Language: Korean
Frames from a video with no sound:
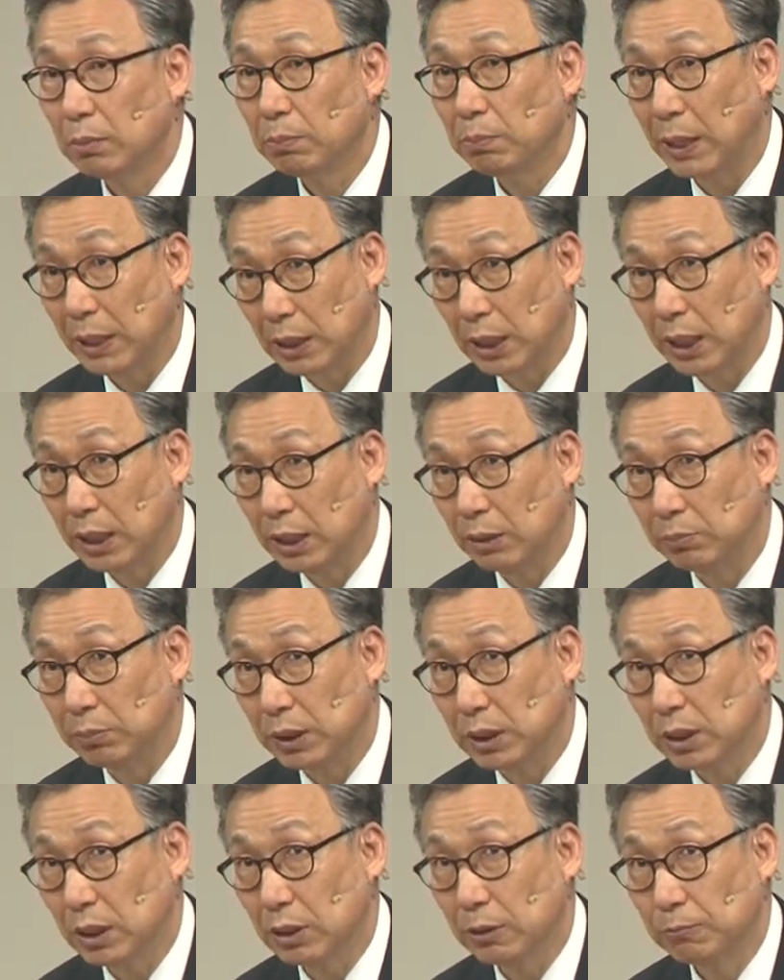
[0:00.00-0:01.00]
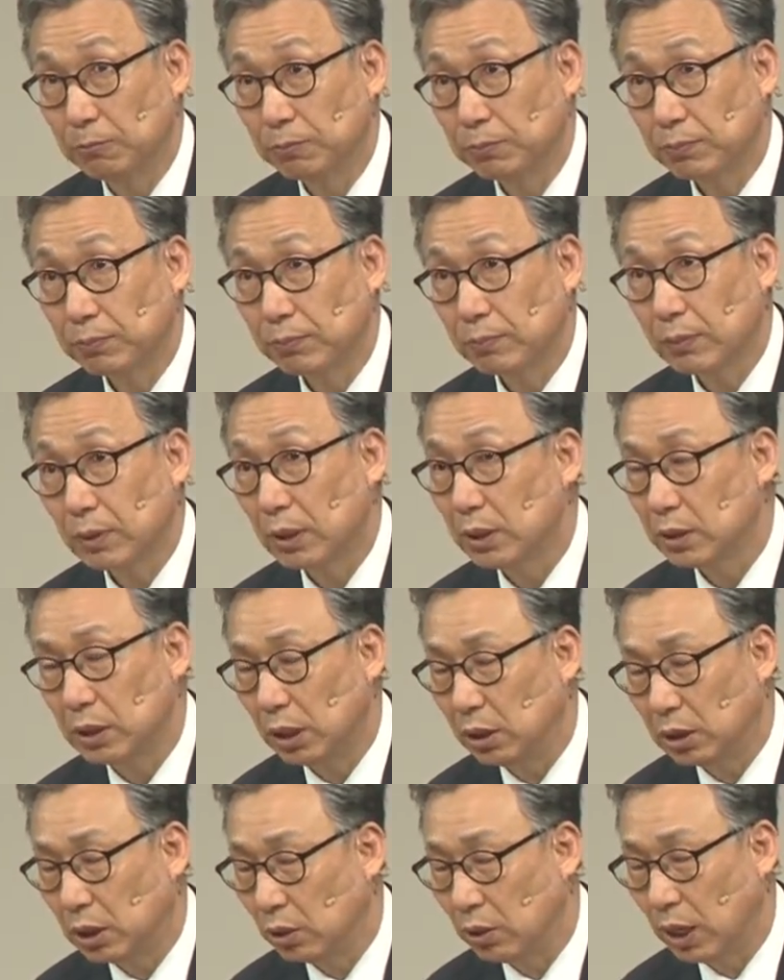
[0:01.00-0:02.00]
받아야 됩니까?
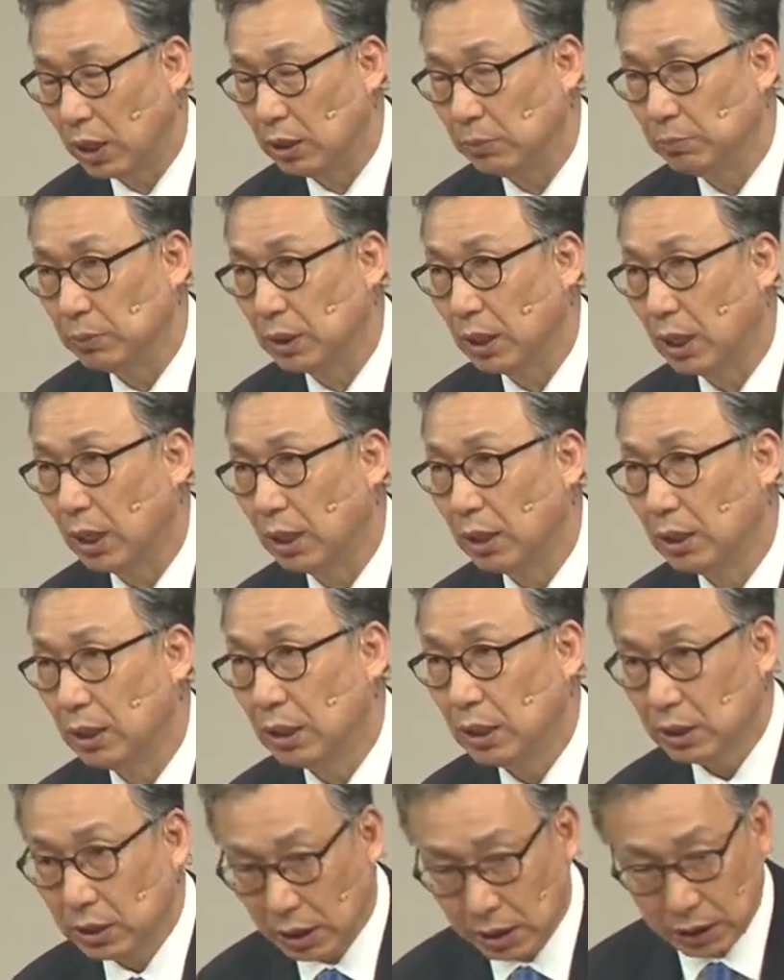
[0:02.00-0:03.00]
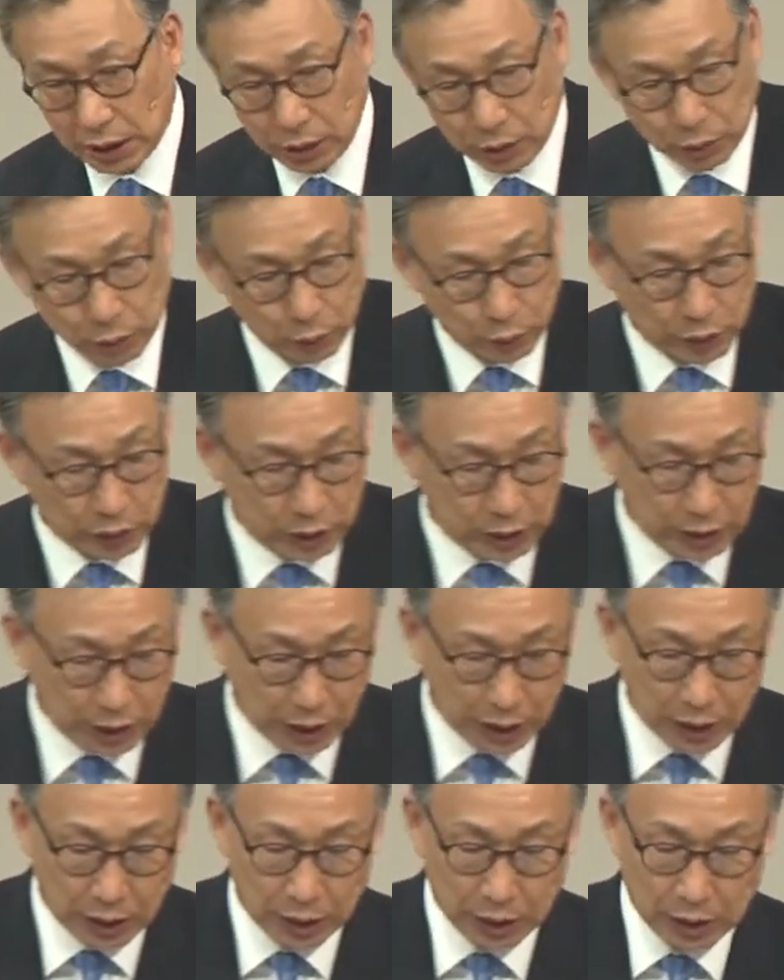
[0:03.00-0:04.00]
절대로 아닙니다. 세상은
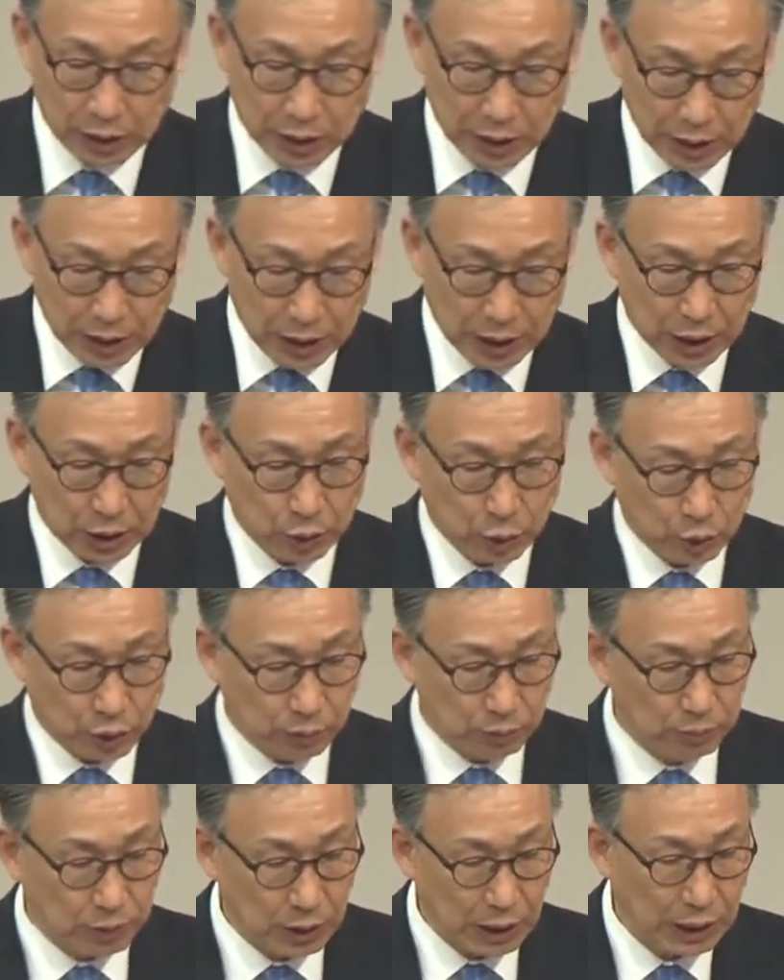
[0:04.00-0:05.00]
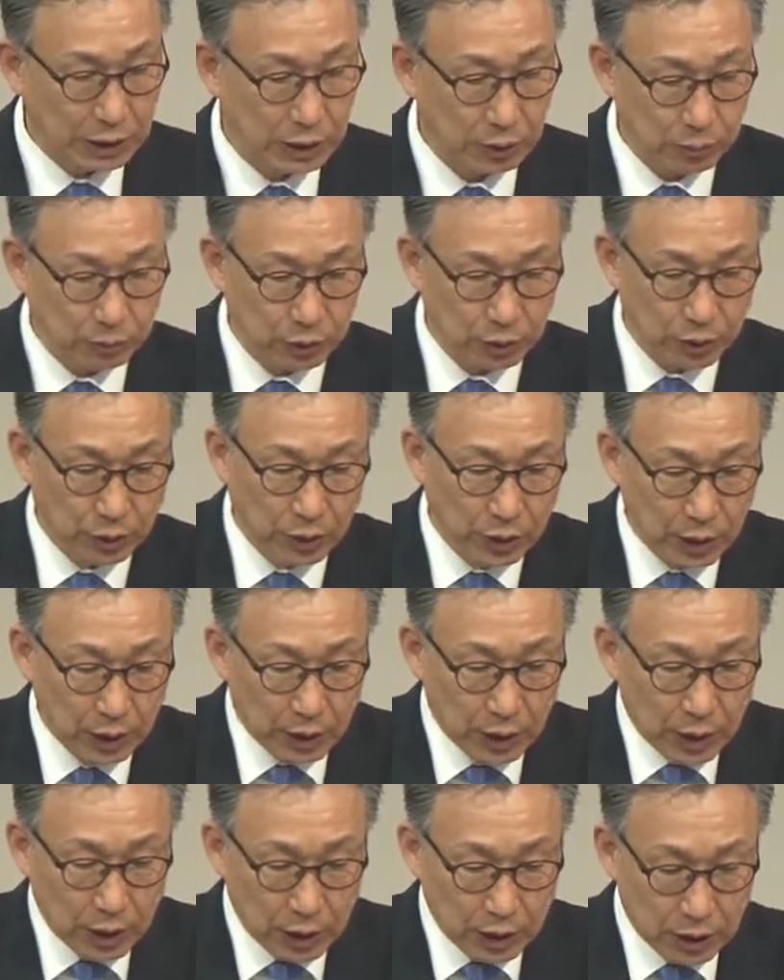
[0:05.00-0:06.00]
속이니까 예, 조심을 하십시오.
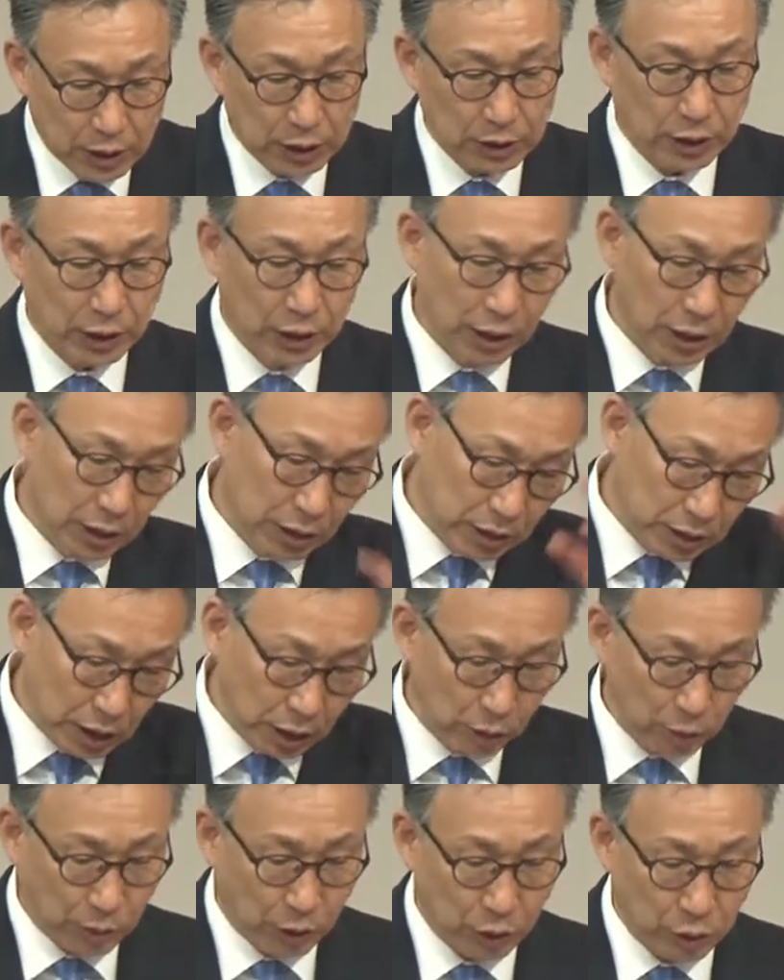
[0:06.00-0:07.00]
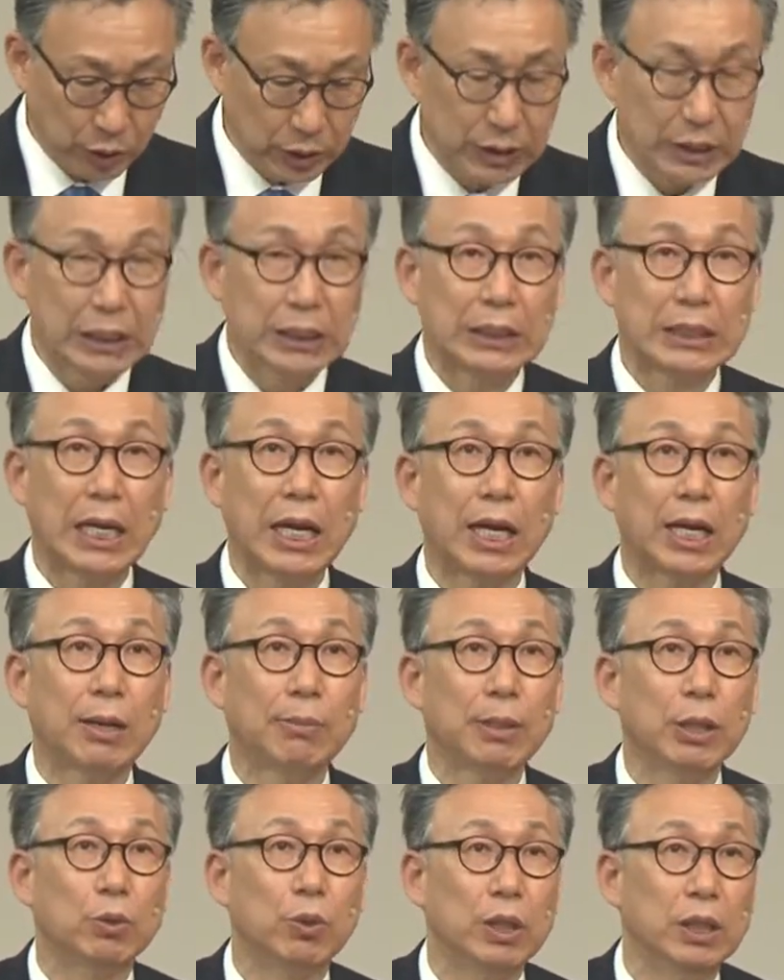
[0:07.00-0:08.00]
그래서 사도 바울은
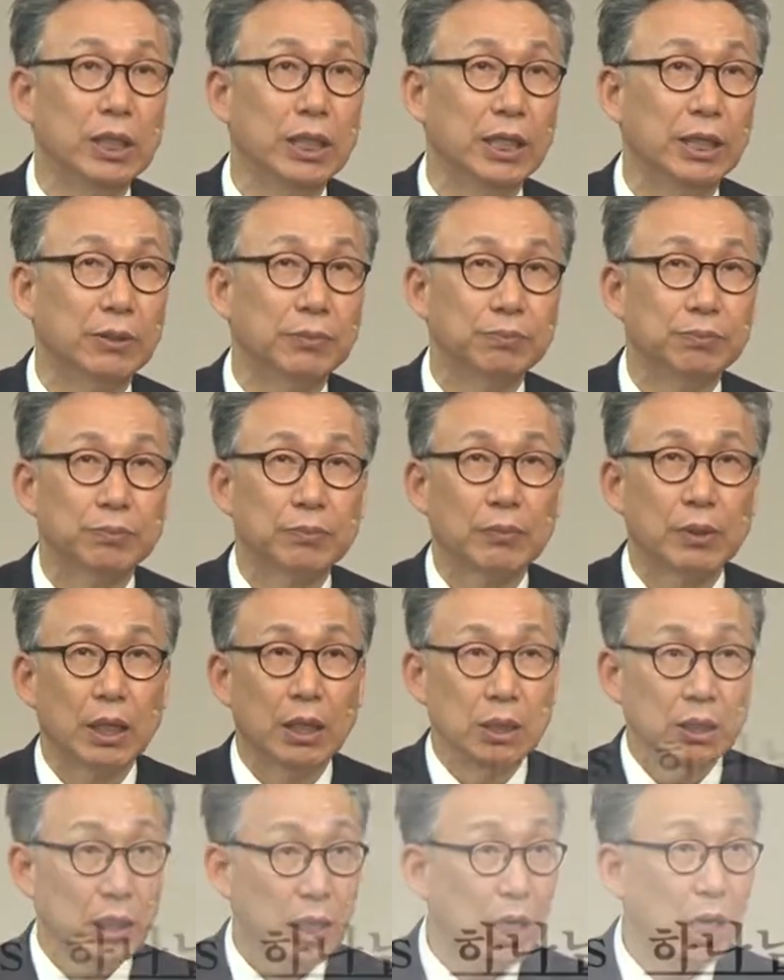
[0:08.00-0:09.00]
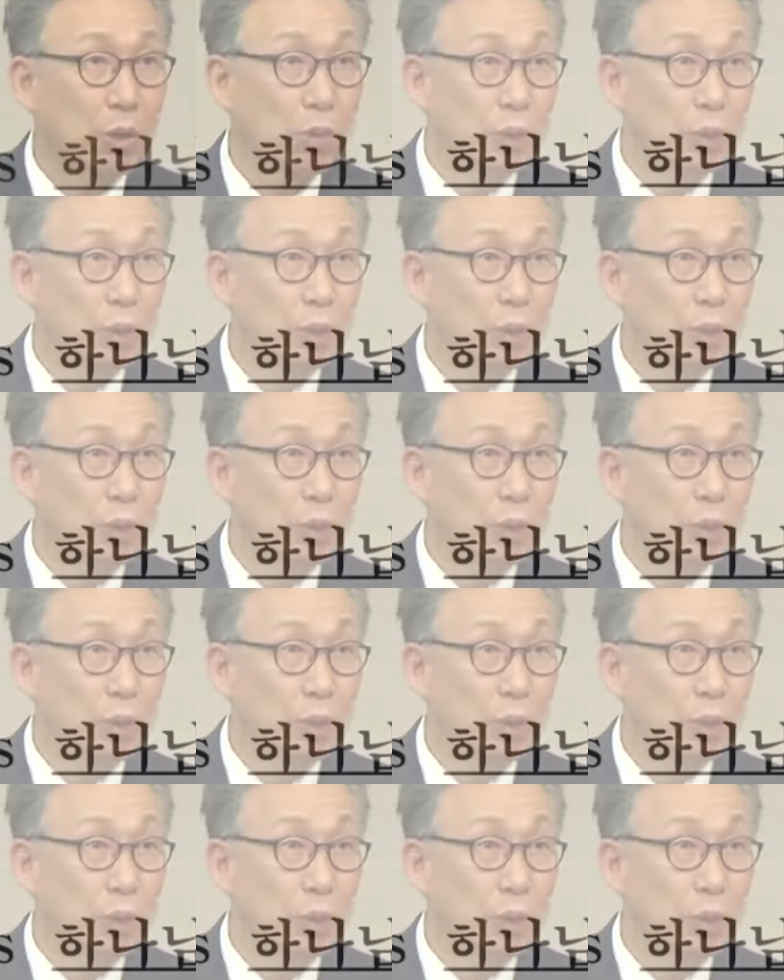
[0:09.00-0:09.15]
사람의 권리, 내가